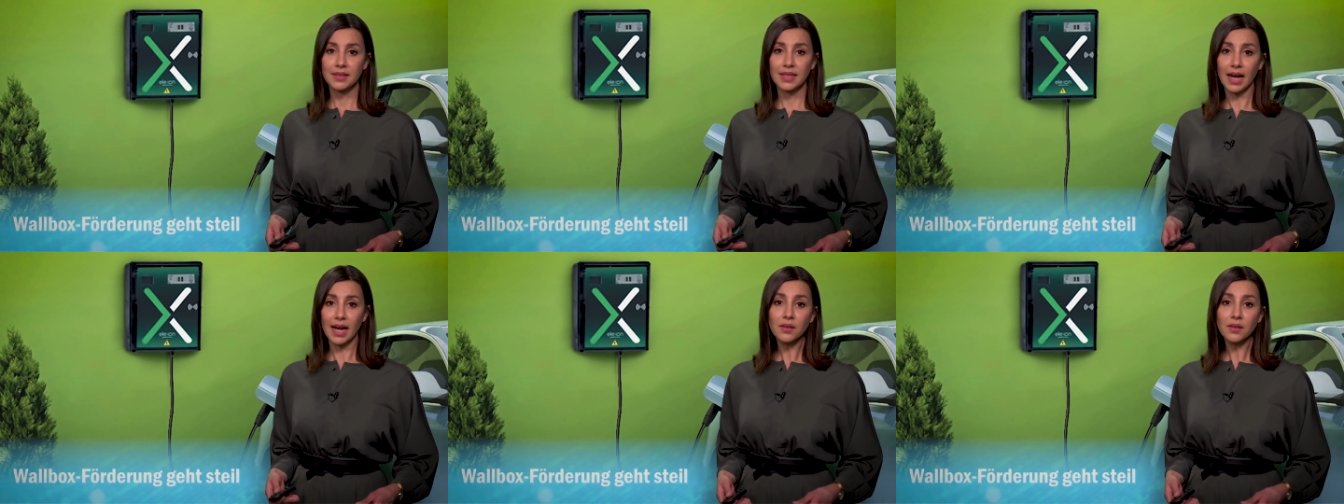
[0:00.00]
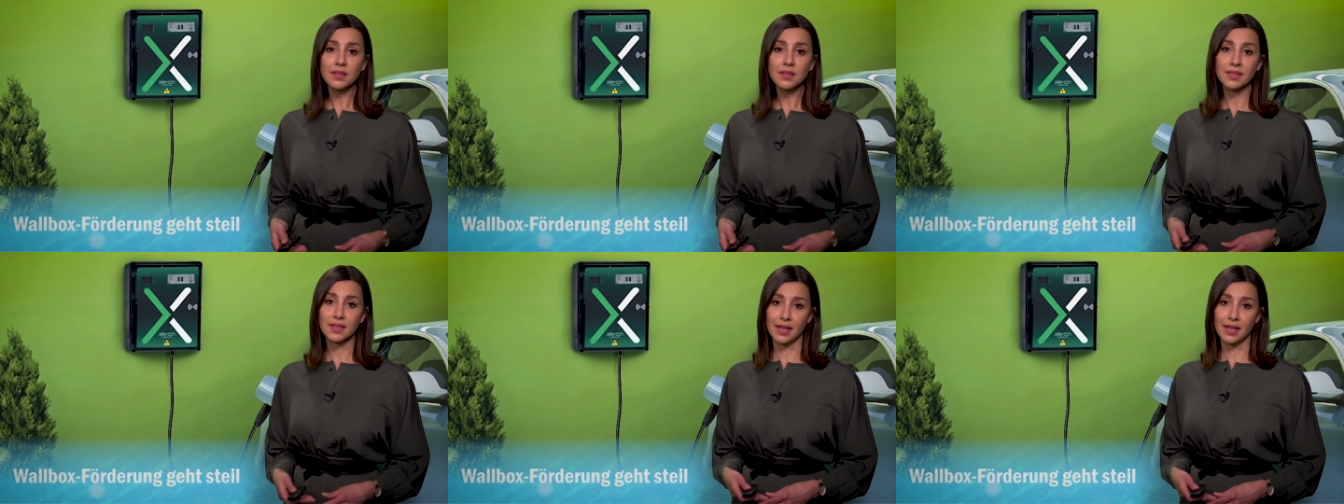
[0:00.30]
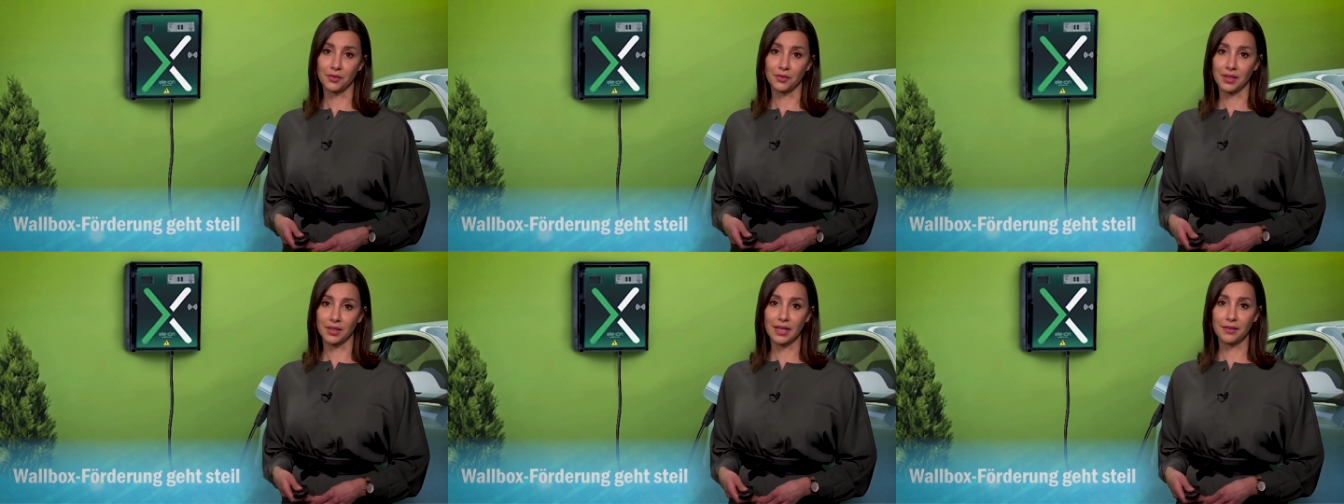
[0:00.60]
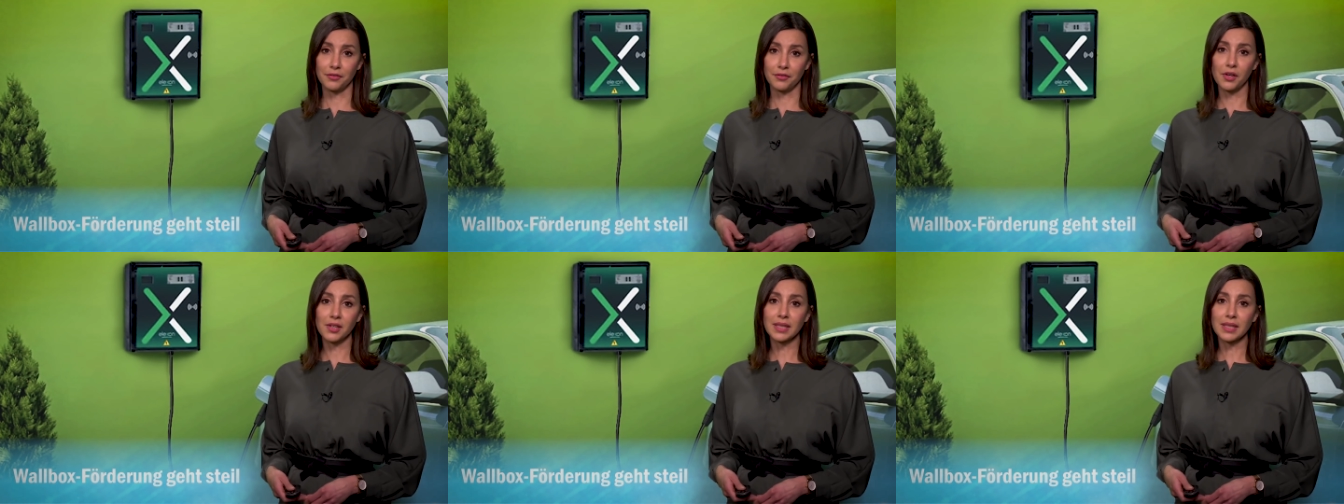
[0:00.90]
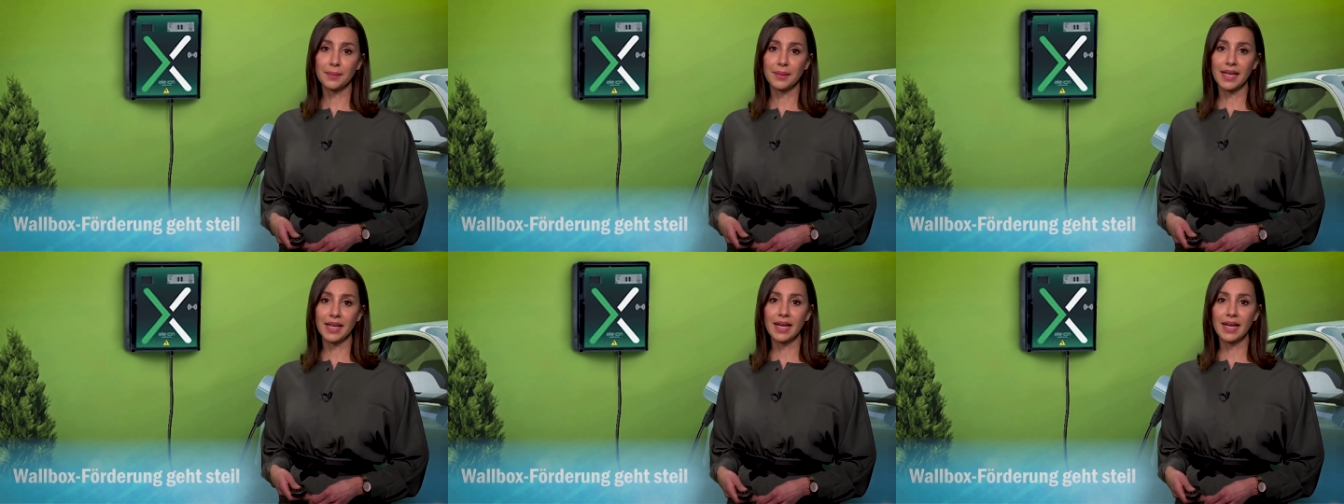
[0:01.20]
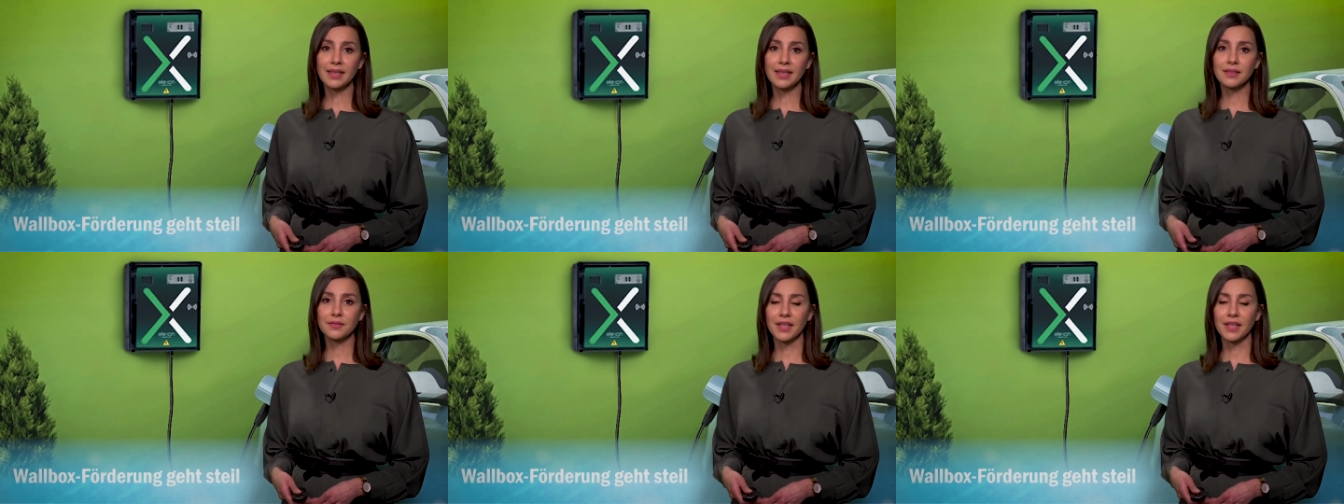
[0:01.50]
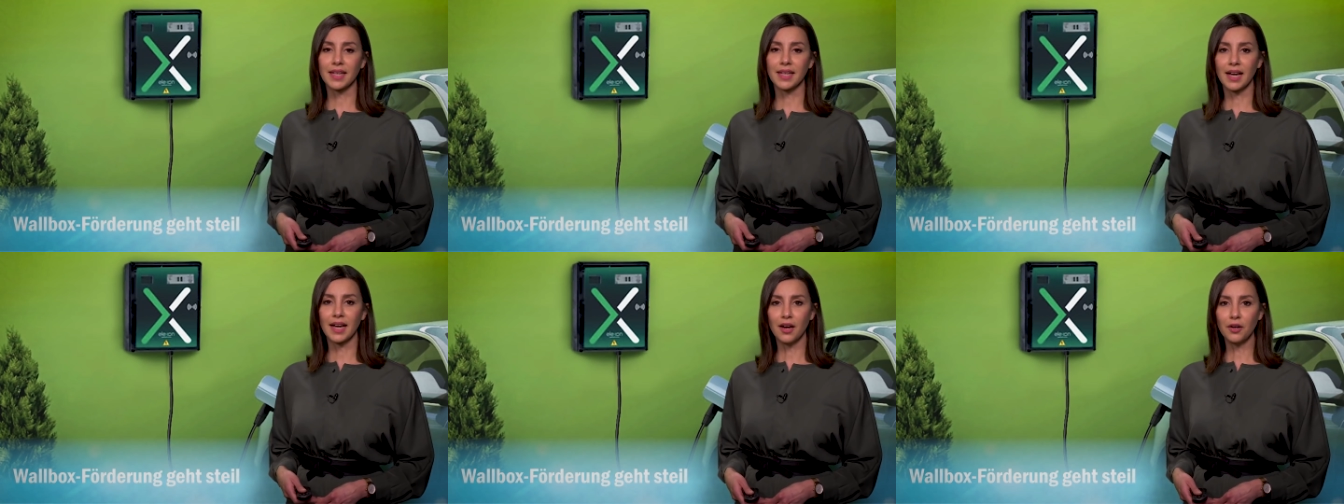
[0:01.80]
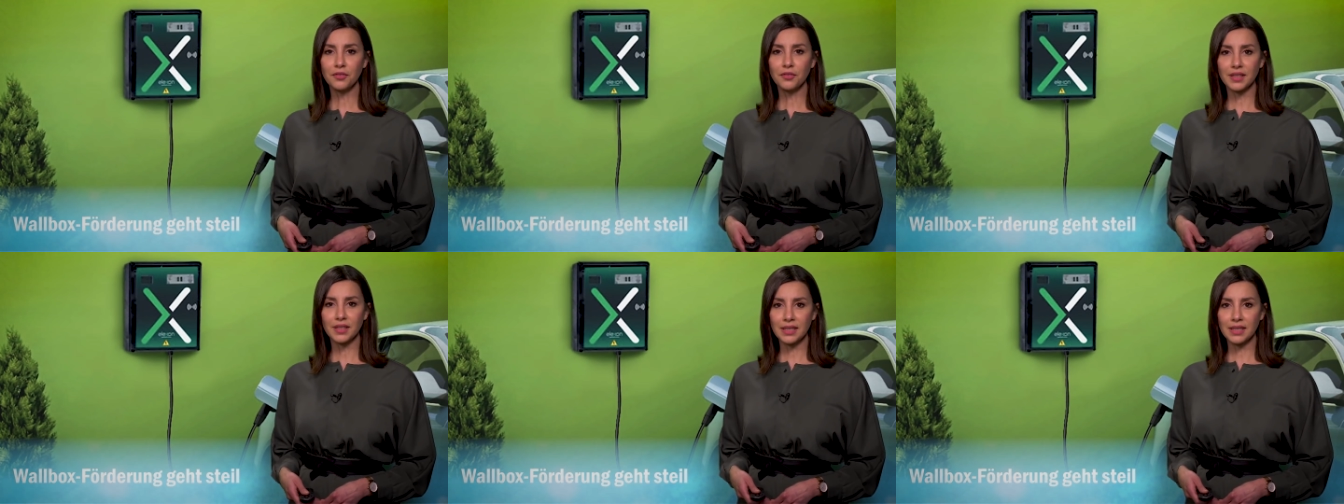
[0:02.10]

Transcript: Die Auszahlung erfolgt aber erst, wenn Kauf,